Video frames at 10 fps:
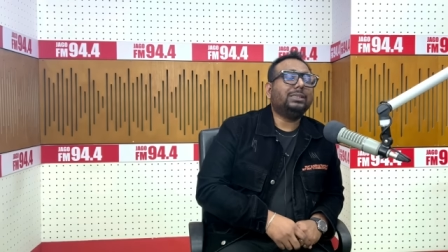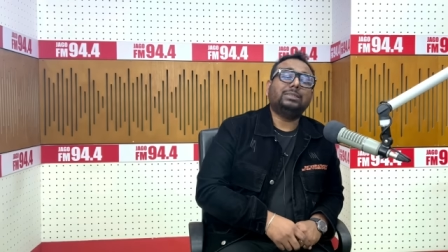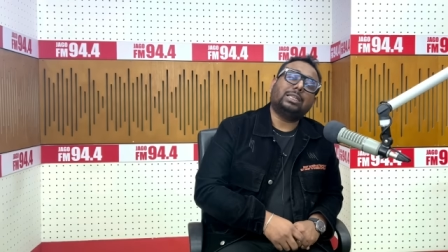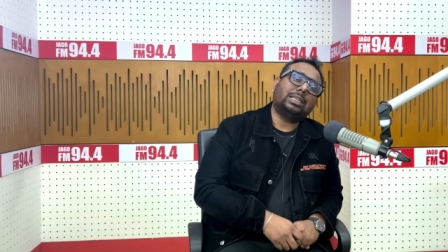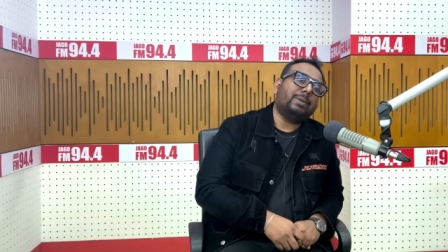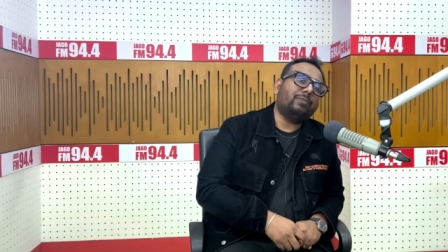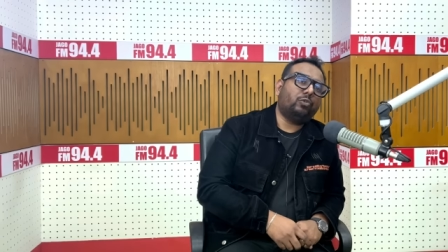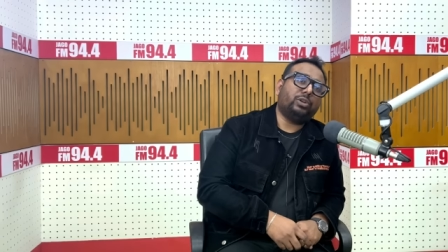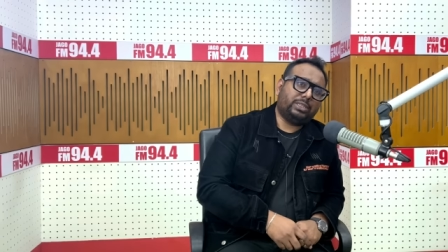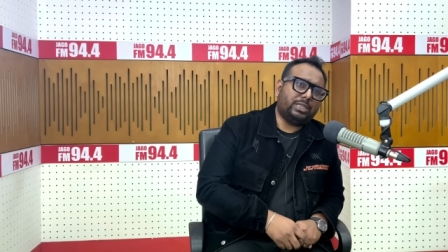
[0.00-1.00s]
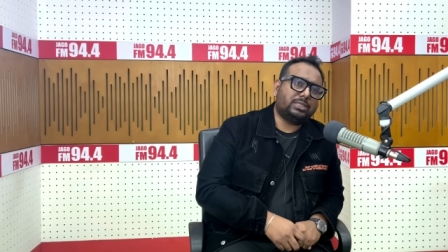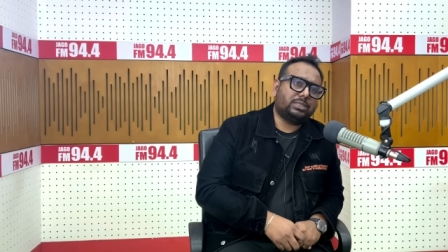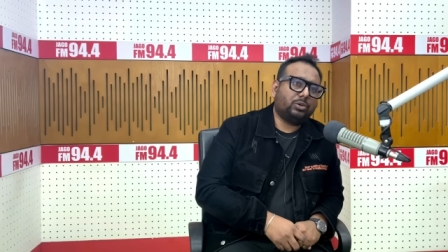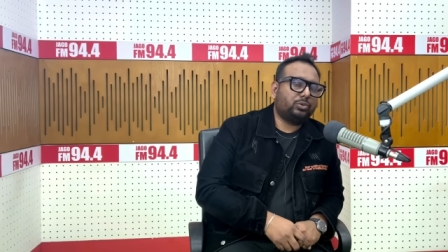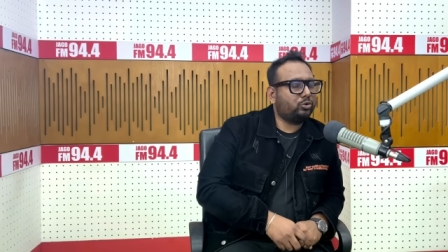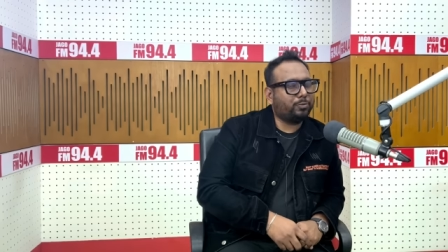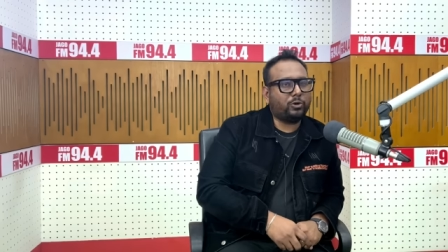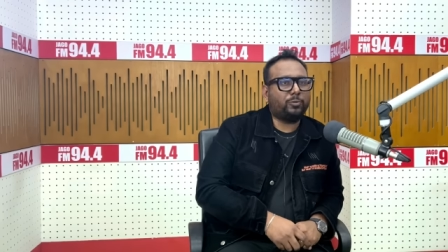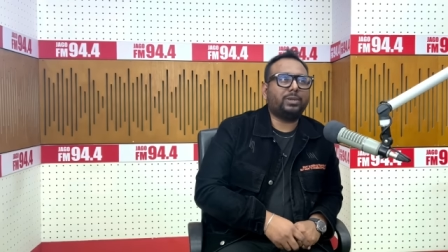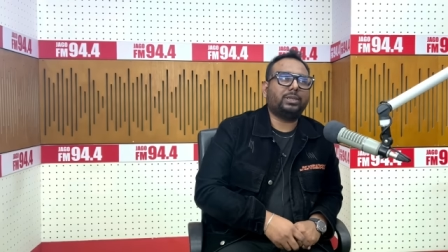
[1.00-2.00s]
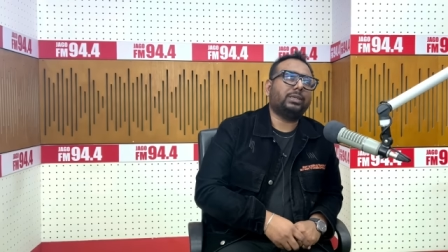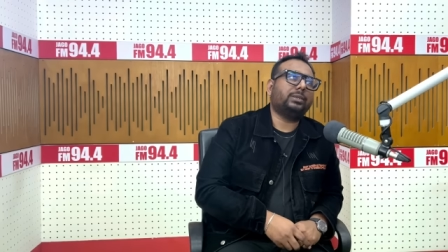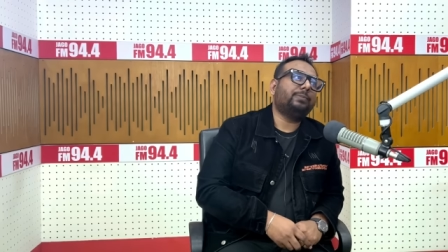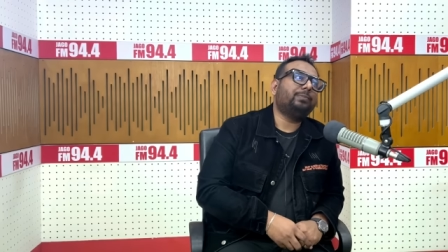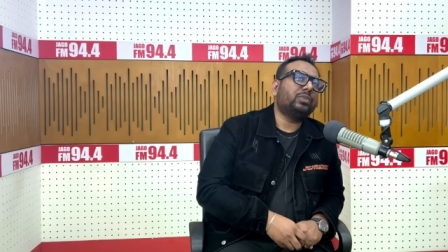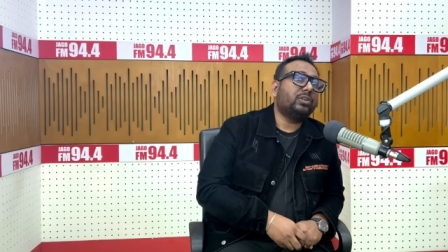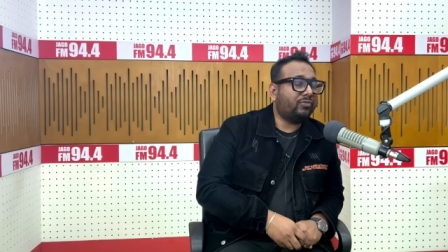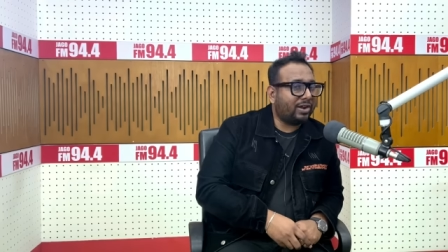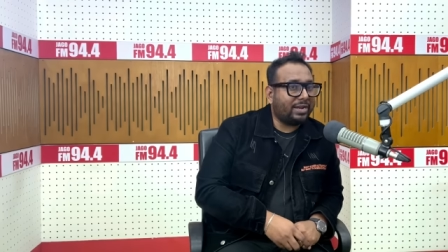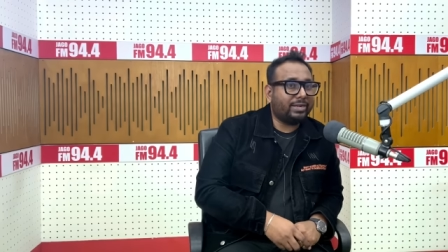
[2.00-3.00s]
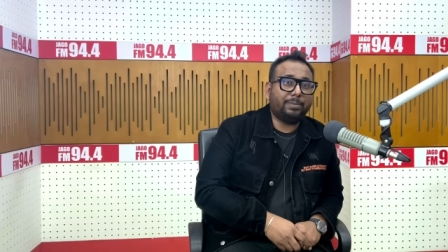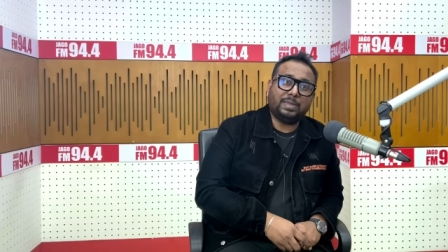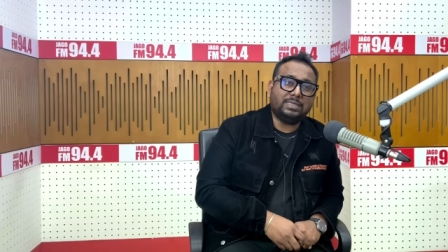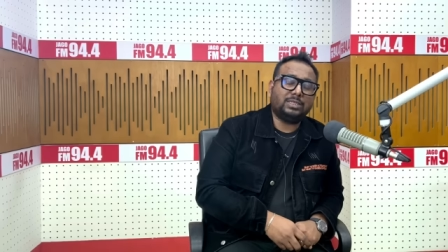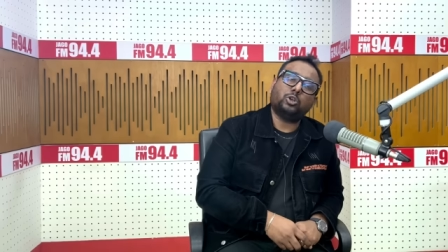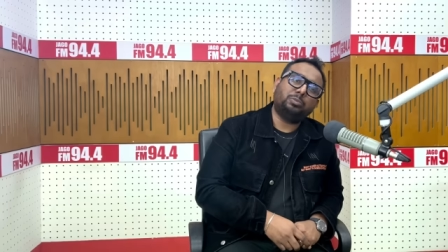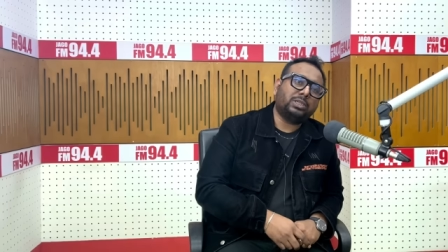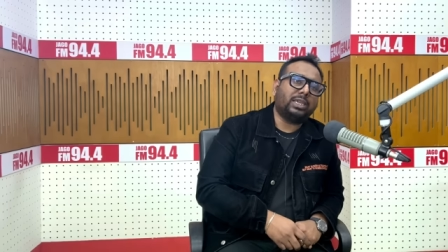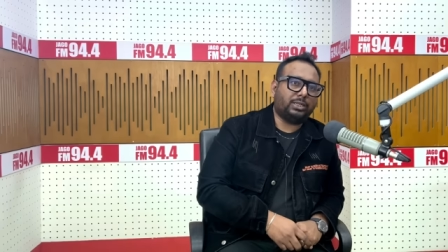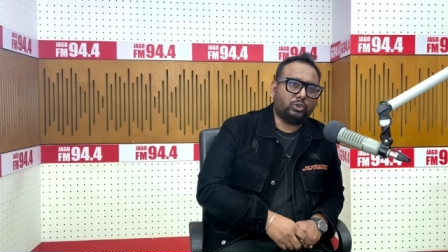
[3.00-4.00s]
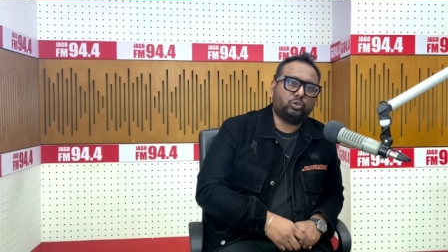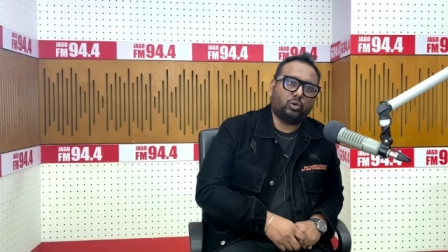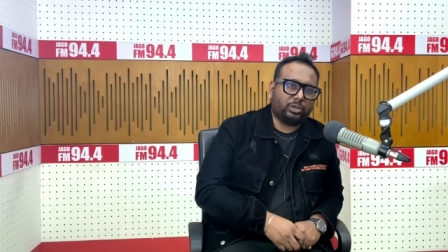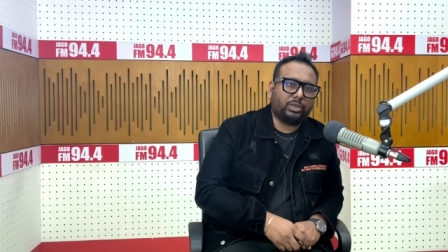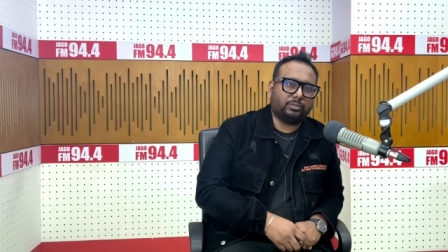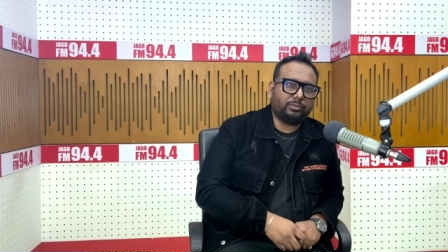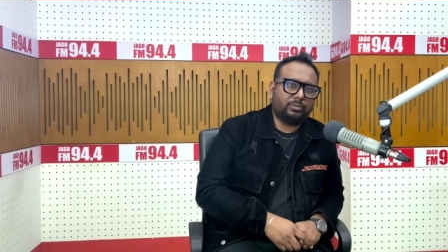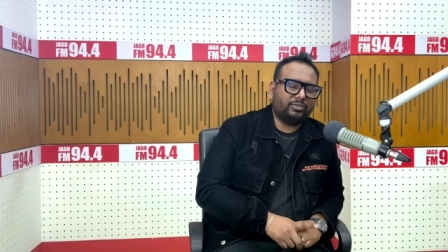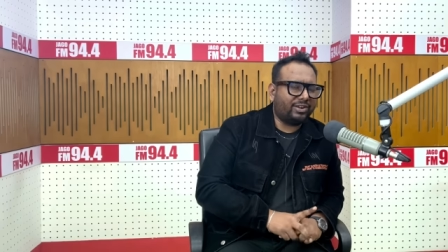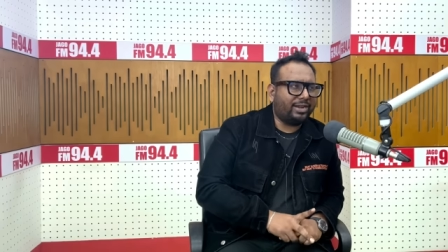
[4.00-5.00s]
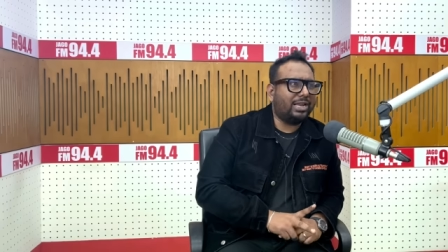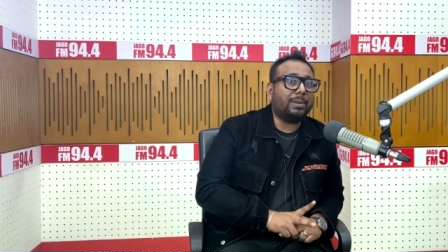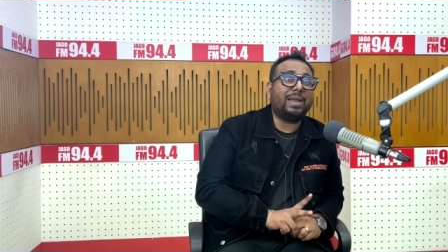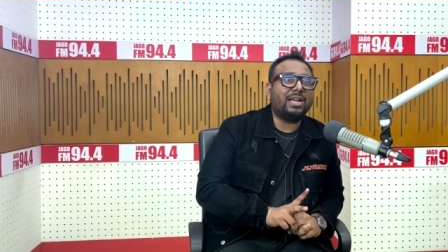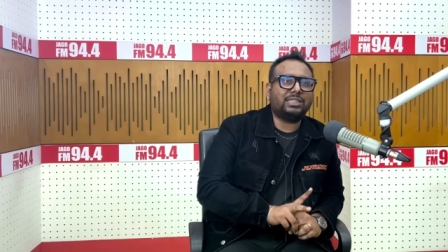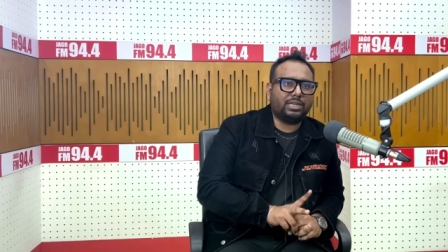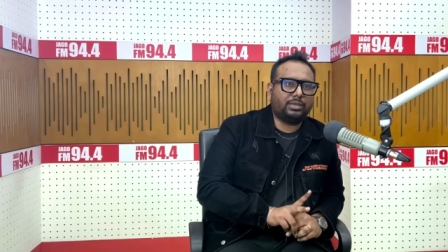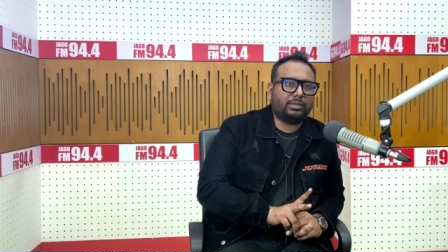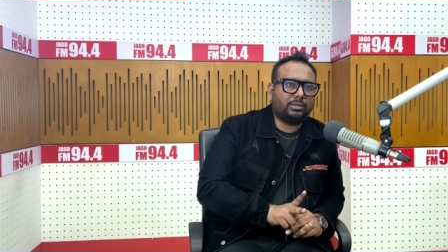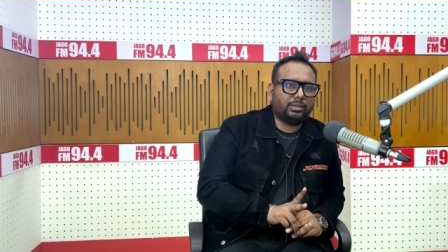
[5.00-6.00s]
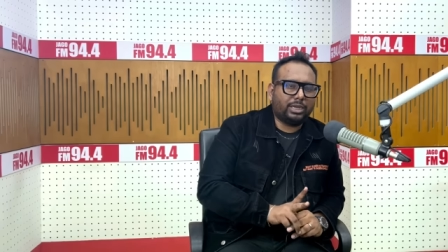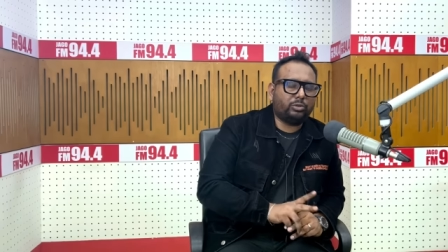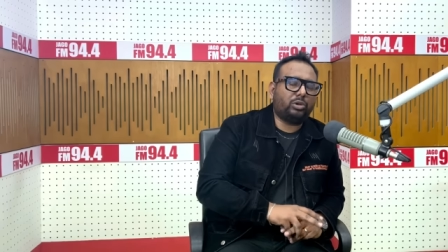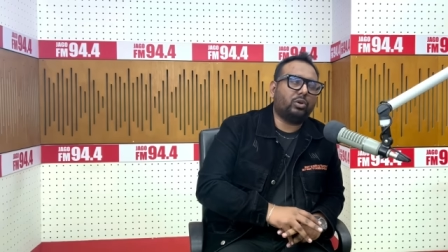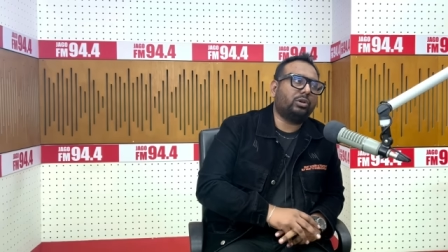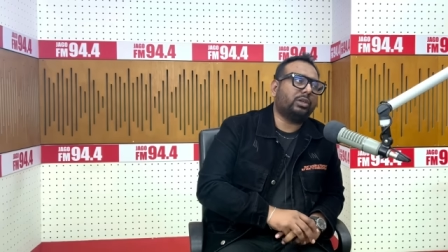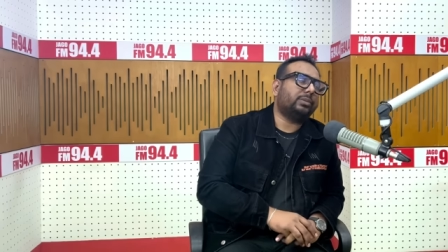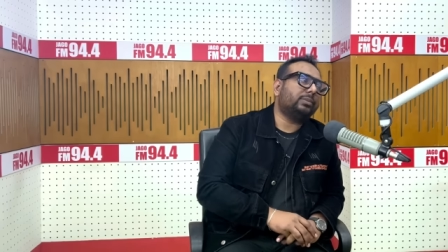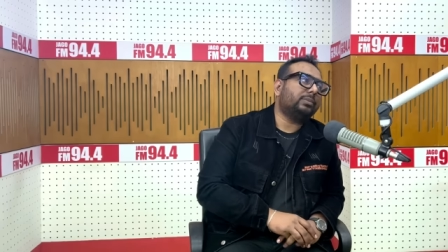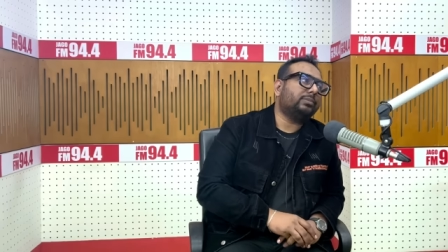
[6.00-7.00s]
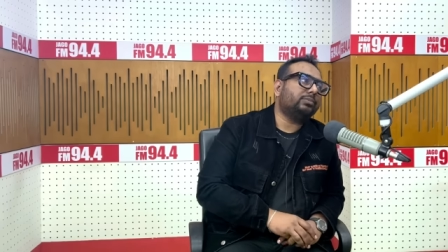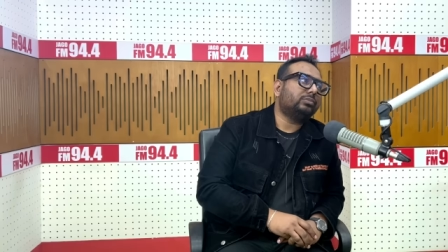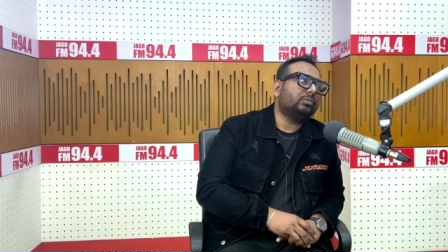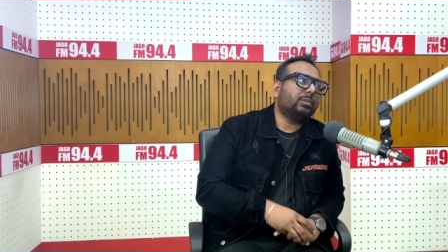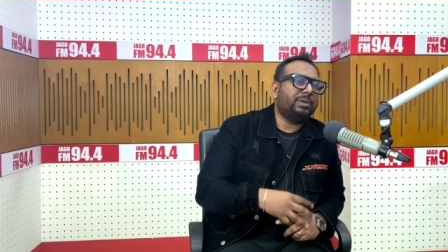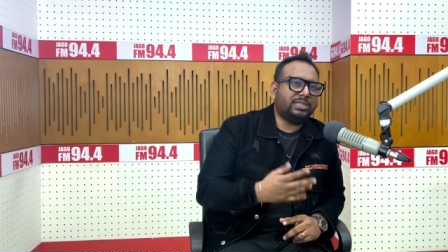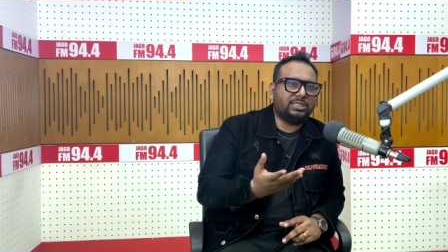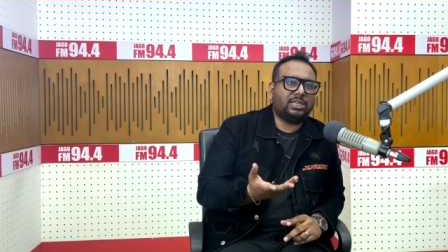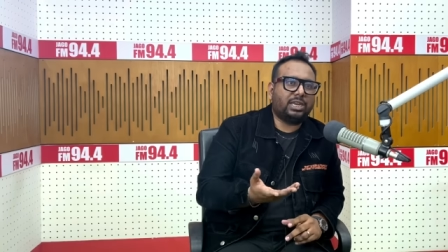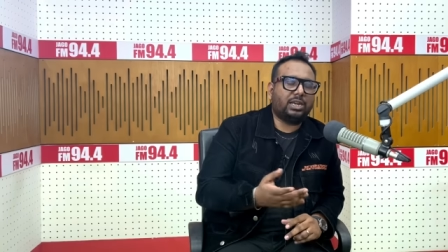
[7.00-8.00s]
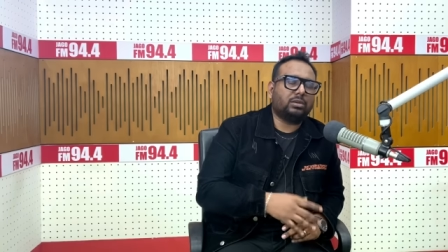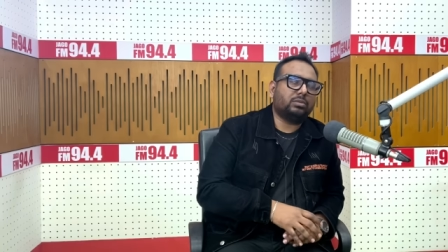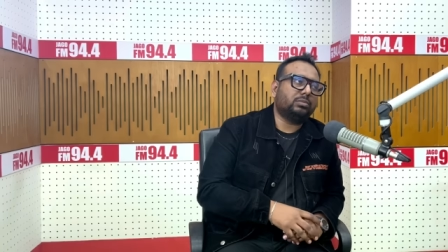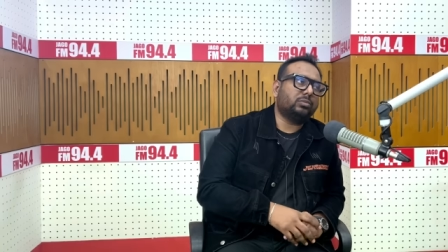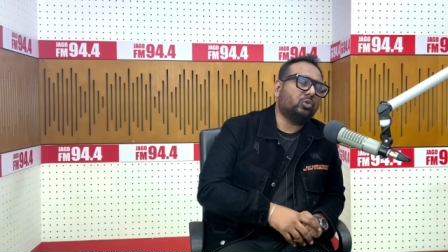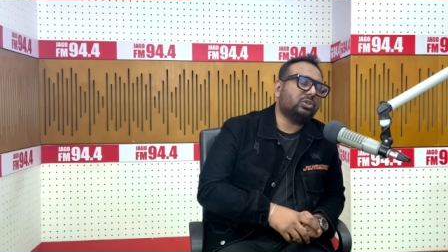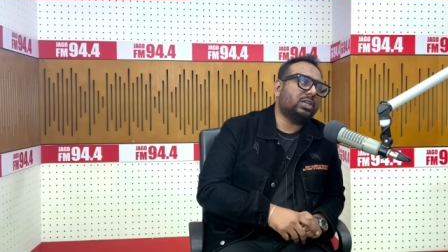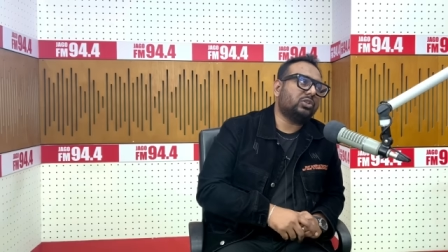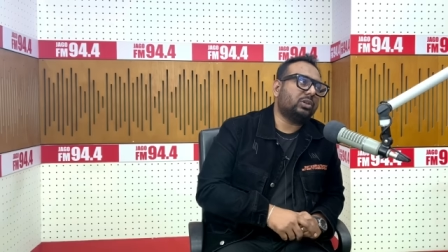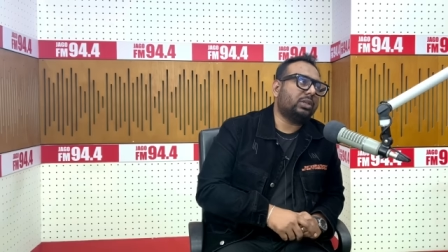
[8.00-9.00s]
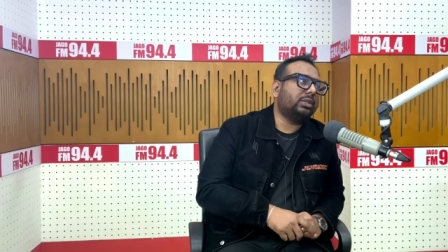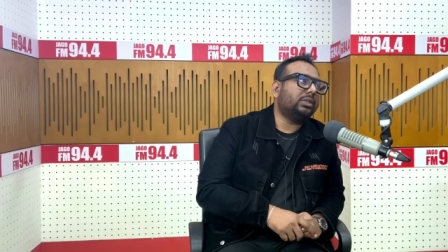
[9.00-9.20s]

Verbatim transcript: সাত নম্বর ফ্লোর ঈদে আসছিল সুপার টুপার হিট ফ্রাইডে বিঞ্জে সব থেকে হিট কন্টেন্ট ফ্রাইডে আর মায়া শালিক এই দুটো কন্টেন্ট বেঞ্চ ডিক্লেয়ার করছে আসলে